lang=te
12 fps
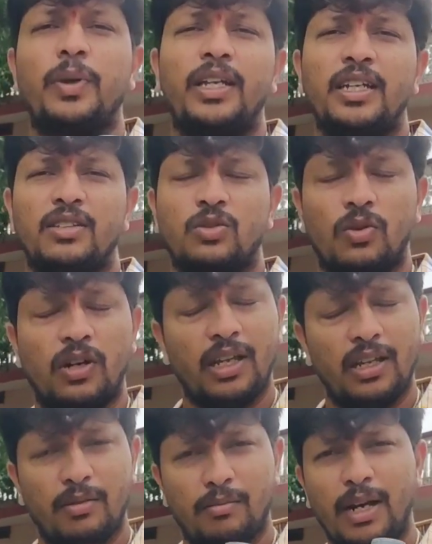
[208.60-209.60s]
స్ప్రే
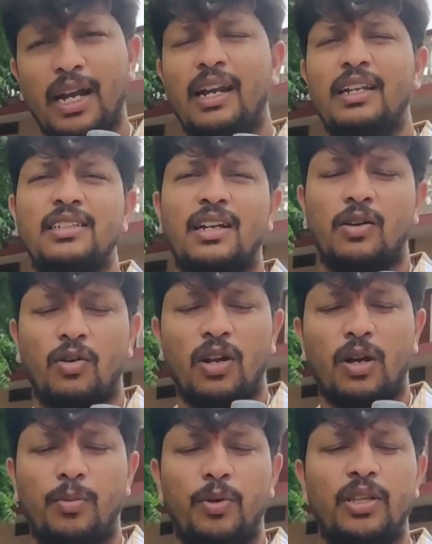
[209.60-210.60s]
చేసుకోండి బెటర్ రిజల్ట్
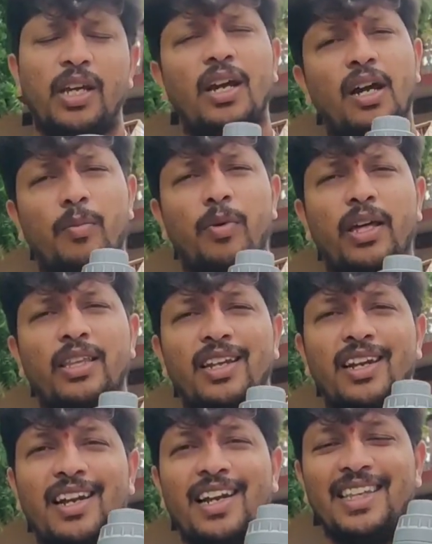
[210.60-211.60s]
ఉండకపోతే అప్పుడైతే
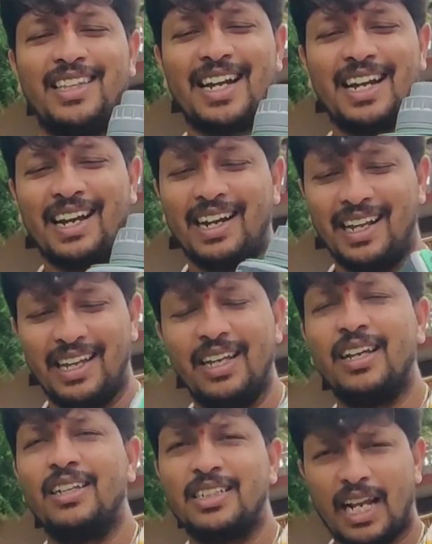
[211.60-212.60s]
నన్ను అయితే అడగండి
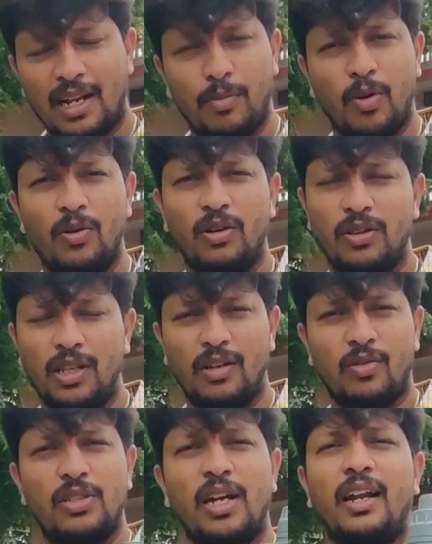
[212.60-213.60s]
చాలా బాగుంటుంది
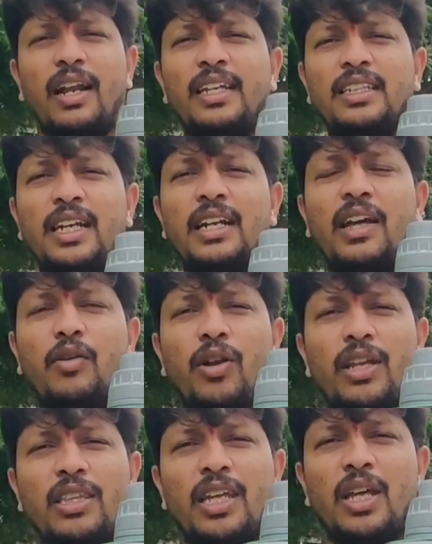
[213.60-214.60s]
ఒకసారి ట్రై చేయండి
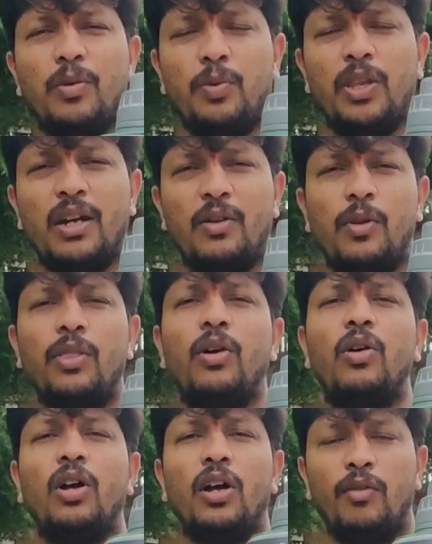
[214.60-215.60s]
ఎవరైతే ఎరుపుదనం
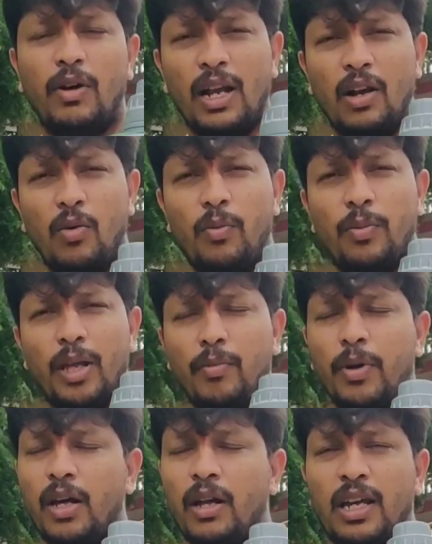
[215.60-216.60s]
ఉందో వాళ్ళు
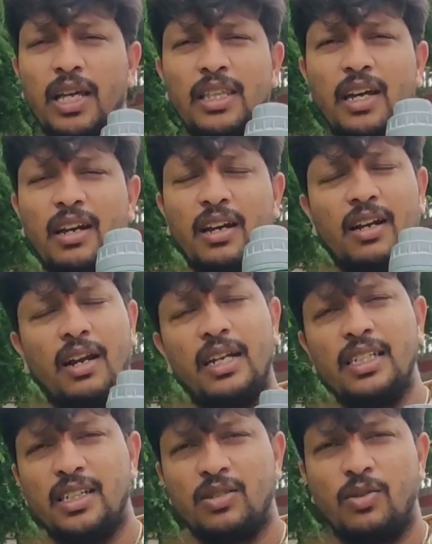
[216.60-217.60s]
మిరపనారుకైతే కనుక
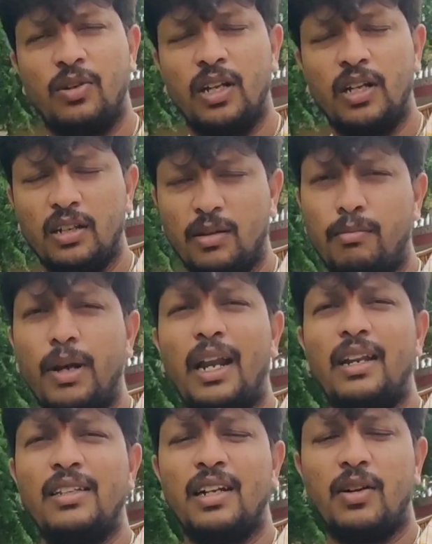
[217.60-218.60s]
ట్రై చేసుకోండి
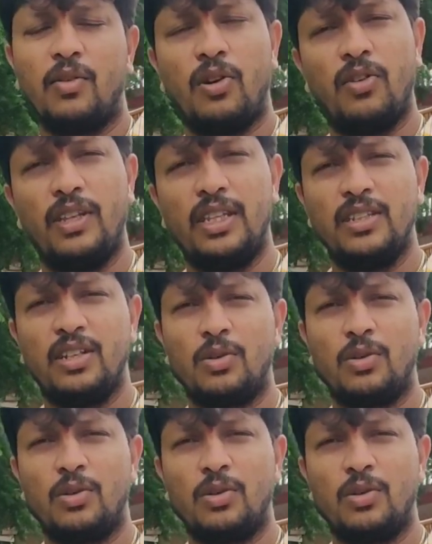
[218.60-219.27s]
బెటర్ రిజల్ట్ ఉండడం అయితే